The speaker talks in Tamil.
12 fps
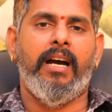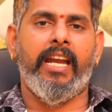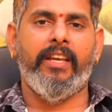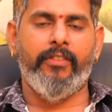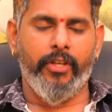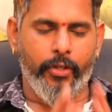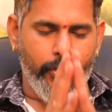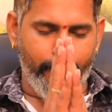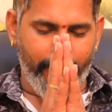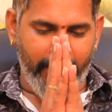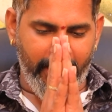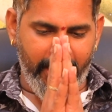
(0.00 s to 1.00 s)
அனைவருக்கும்
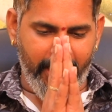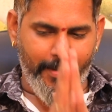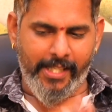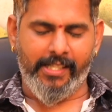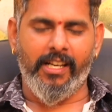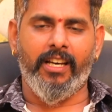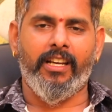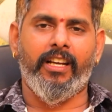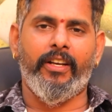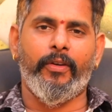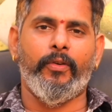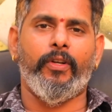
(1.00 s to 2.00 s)
இனிய
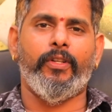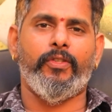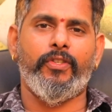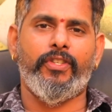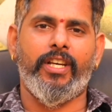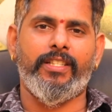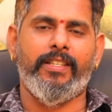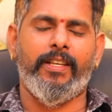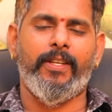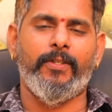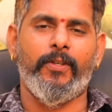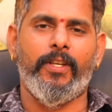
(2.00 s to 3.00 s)
நமஸ்காரங்கள் உங்கள்
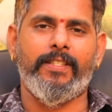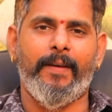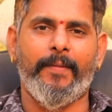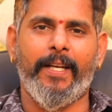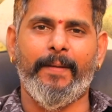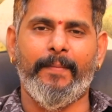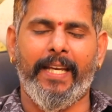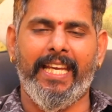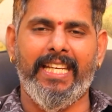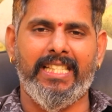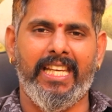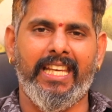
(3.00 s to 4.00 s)
ஜோதிஷாச்சாரிய ஜோதி சாம்ராட்
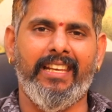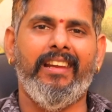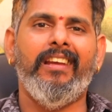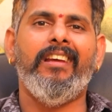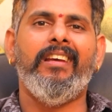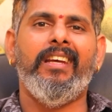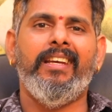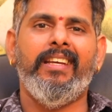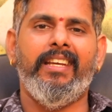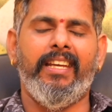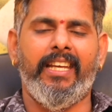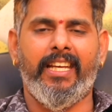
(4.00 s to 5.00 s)
மகேஷையர்
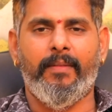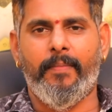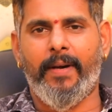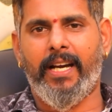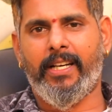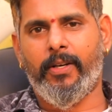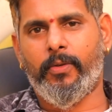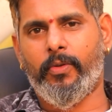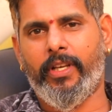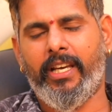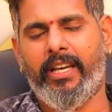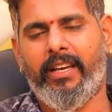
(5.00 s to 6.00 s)
இன்றைக்கி நம்ம
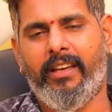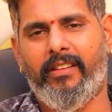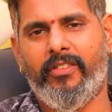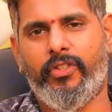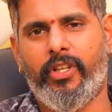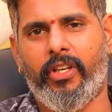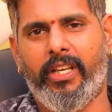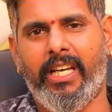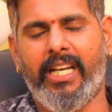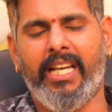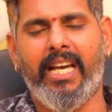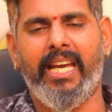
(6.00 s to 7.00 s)
பார்க்கக்கூடிய விஷயம்
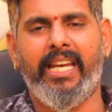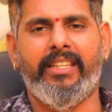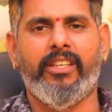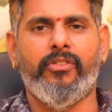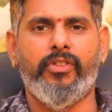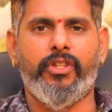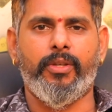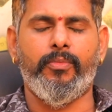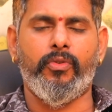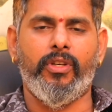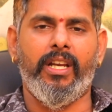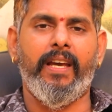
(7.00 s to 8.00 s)
இரண்டாயிரத்தி இருபத்தி
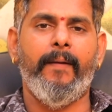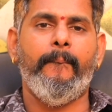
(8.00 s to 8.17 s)
மூணில்